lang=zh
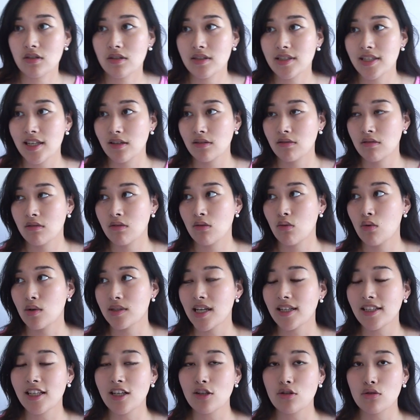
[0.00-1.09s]
之前我
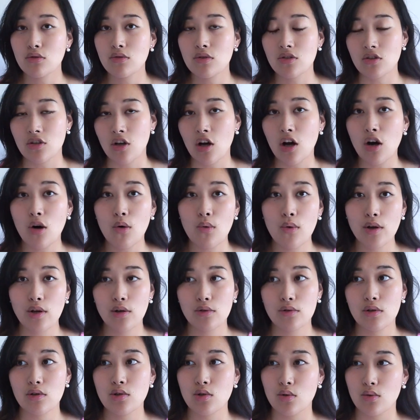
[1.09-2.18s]
在念书的时候会
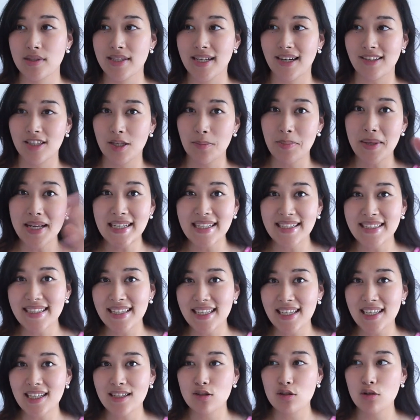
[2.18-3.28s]
有那种小的便利
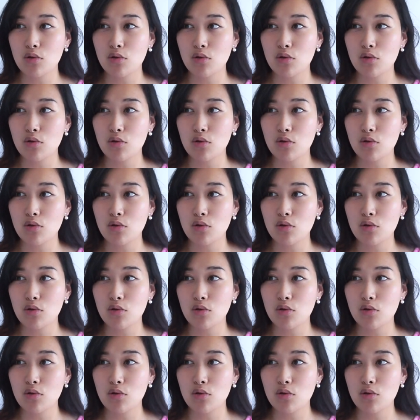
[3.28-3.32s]
贴，